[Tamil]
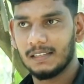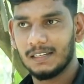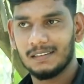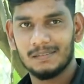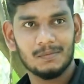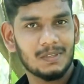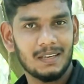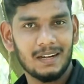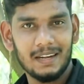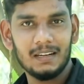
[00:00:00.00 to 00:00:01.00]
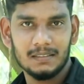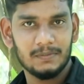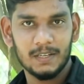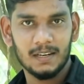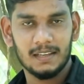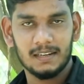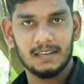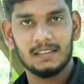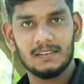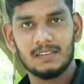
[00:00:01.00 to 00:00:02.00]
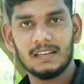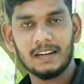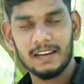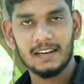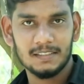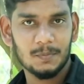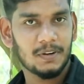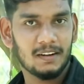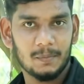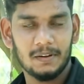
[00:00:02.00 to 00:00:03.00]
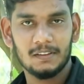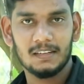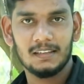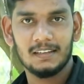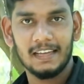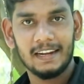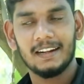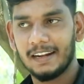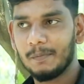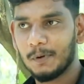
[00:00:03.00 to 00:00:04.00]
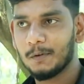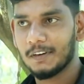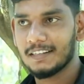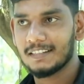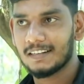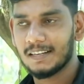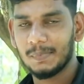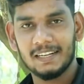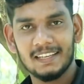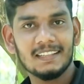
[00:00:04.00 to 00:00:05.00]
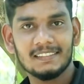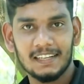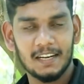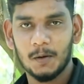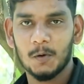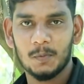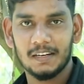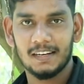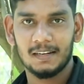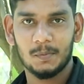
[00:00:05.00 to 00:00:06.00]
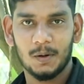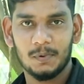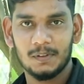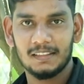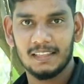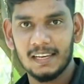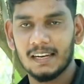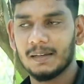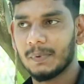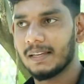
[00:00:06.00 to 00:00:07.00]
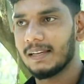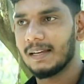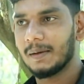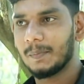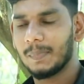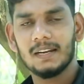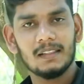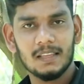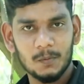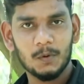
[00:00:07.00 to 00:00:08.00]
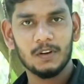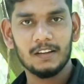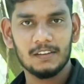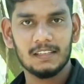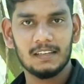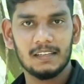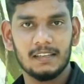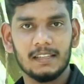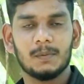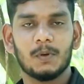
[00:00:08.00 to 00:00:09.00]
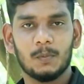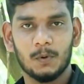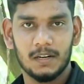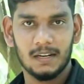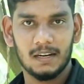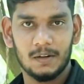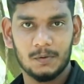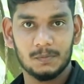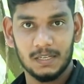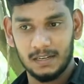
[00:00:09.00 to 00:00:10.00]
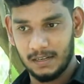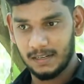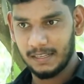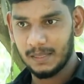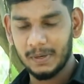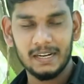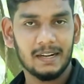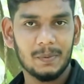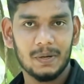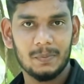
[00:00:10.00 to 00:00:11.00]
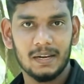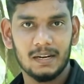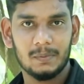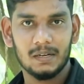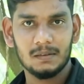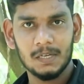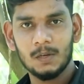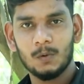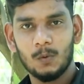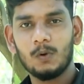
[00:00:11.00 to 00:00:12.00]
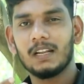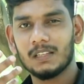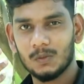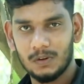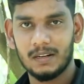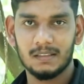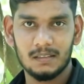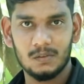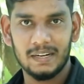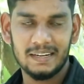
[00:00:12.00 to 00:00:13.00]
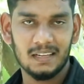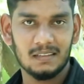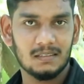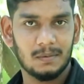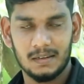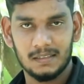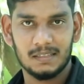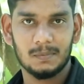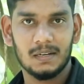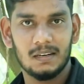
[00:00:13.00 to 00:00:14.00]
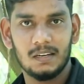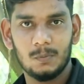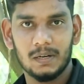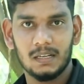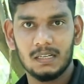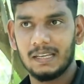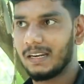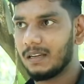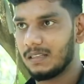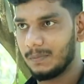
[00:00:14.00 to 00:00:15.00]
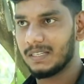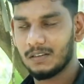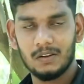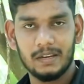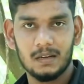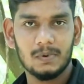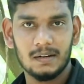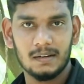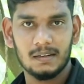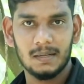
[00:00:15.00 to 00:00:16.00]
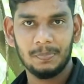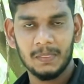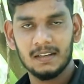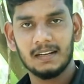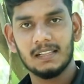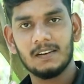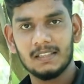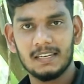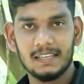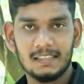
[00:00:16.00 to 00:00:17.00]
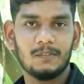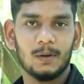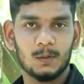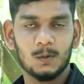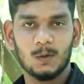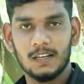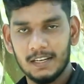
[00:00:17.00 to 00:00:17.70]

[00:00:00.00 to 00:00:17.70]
இந்த ரீல்ஸ் வீடியோலாம் இருக்குல்ல அதில் வந்துட்டு ரியாக்ஷன் பண்ணுற மாதிரி வந்துட்டு நிறைய ட்ரை பண்ணணும்னு நினச்சிட்டு இருக்கேன் பட் எது செட் ஆகும் அப்படின்னு எனக்கு ப்ராப்பராக வந்து தெரியலை பட் இருந்தாலும் உங்களுக்கு வந்துட்டு எது ப்ரோ போட்டால் நல்லா இருக்கும் அண்ட் இந்த மாதிரி ட்ரை பண்ணி பாருங்க அப்படின்னா உங்களுக்கு தோன்ற ஏதாவது ஒரு ஐடியா இருந்துச்சு அப்படின்னா அதை கமெண்ட்டில் லீவ் பண்ணுங்க நிறைய அந்த மெஜாரிட்டி கமெண்ட் இருக்குல்ல அதில் வந்துட்டு எது வருதோ